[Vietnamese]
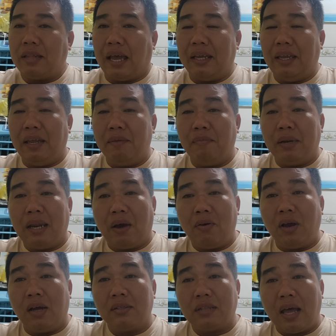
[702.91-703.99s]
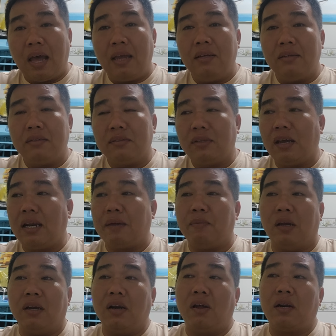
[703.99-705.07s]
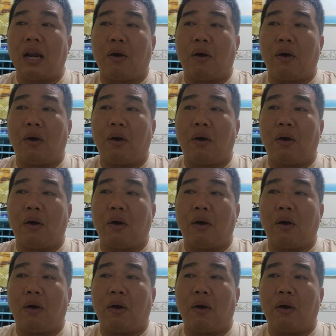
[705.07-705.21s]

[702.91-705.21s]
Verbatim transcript: tại vì mình nói thực tế chứ anh em đừng có nói